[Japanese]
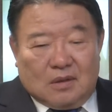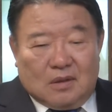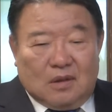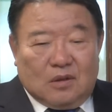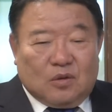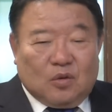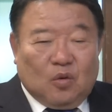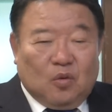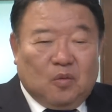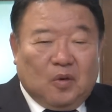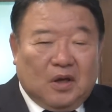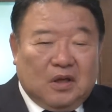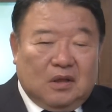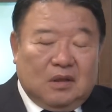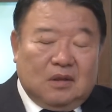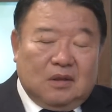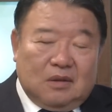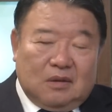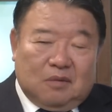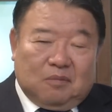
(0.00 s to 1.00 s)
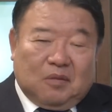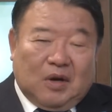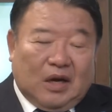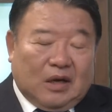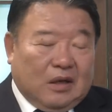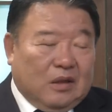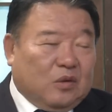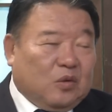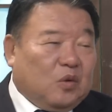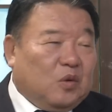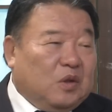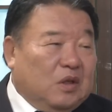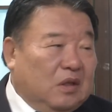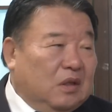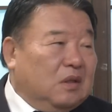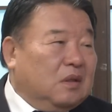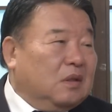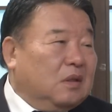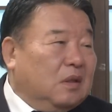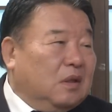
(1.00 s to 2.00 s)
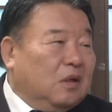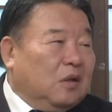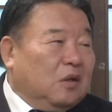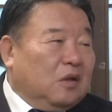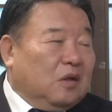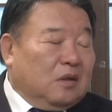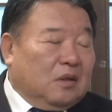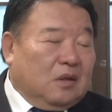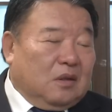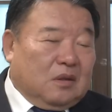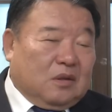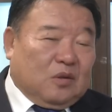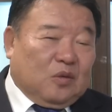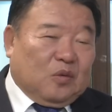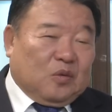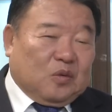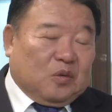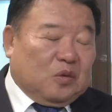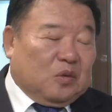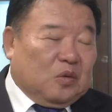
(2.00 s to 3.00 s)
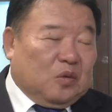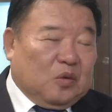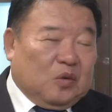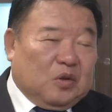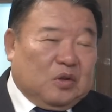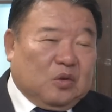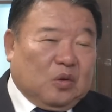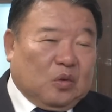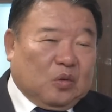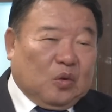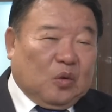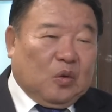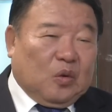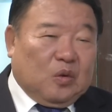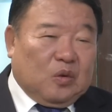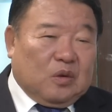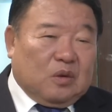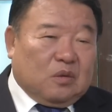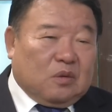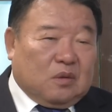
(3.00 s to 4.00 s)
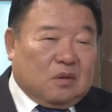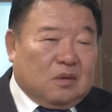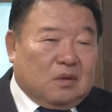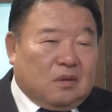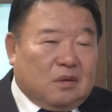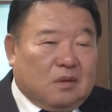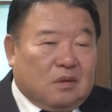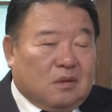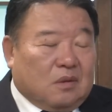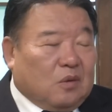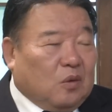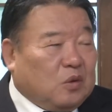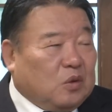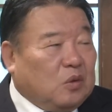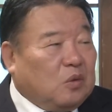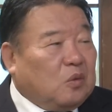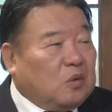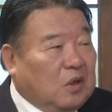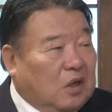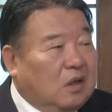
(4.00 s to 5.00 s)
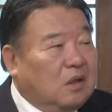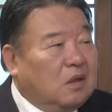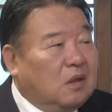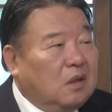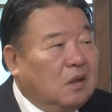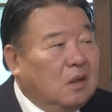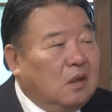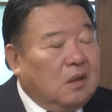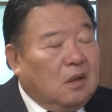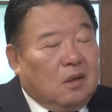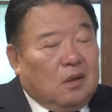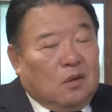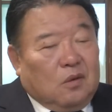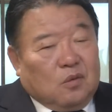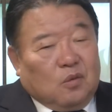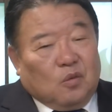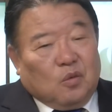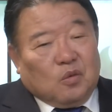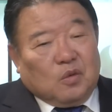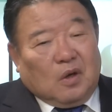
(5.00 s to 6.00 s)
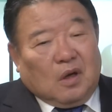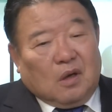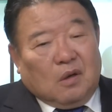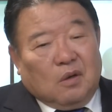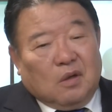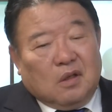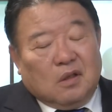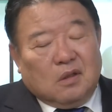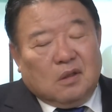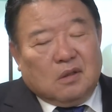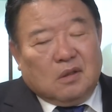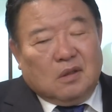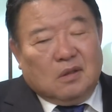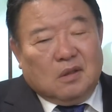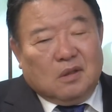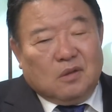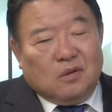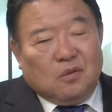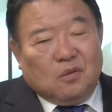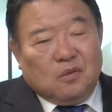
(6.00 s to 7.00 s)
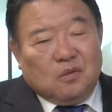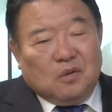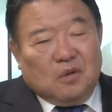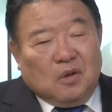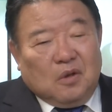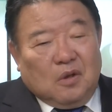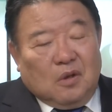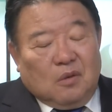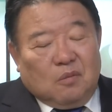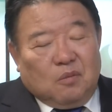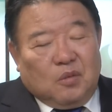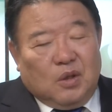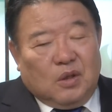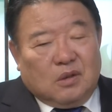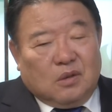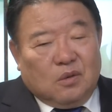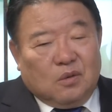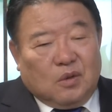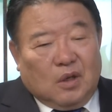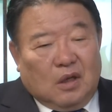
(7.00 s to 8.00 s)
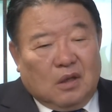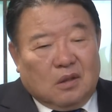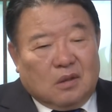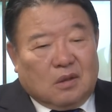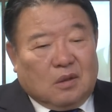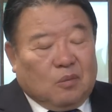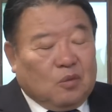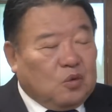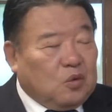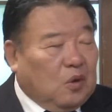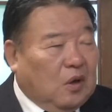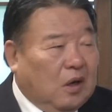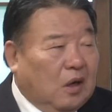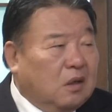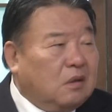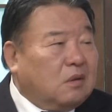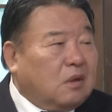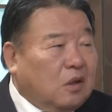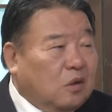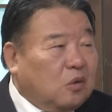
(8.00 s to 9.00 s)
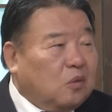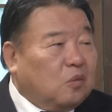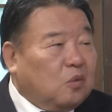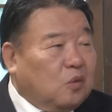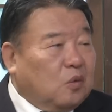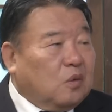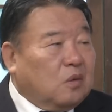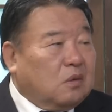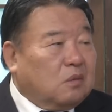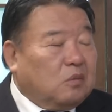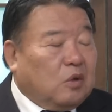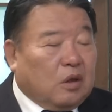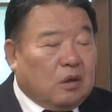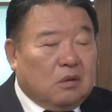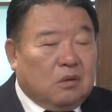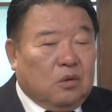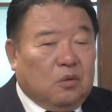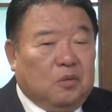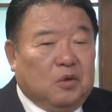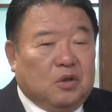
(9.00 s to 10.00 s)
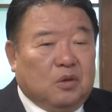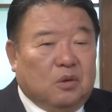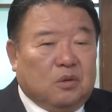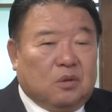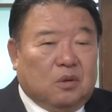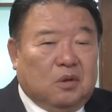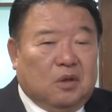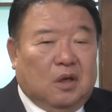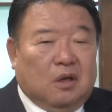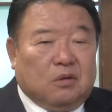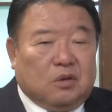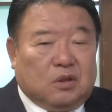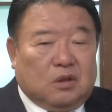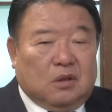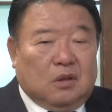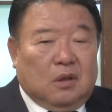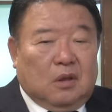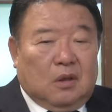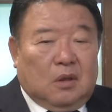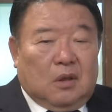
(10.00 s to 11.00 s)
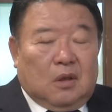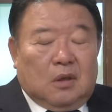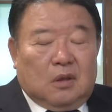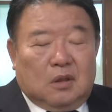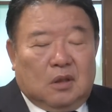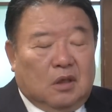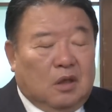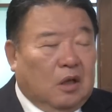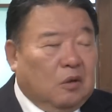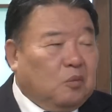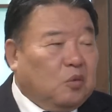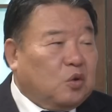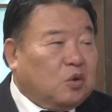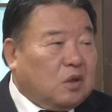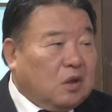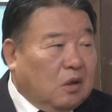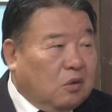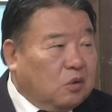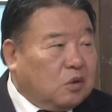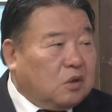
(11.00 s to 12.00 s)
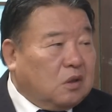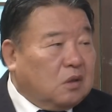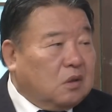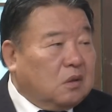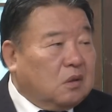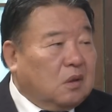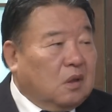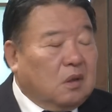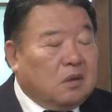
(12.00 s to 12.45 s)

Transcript: 商売マーケットに中国の人と土地をねだから私は全然その米中対立ってもちろんあるけども、まあ、表面上それあるし理念も違うし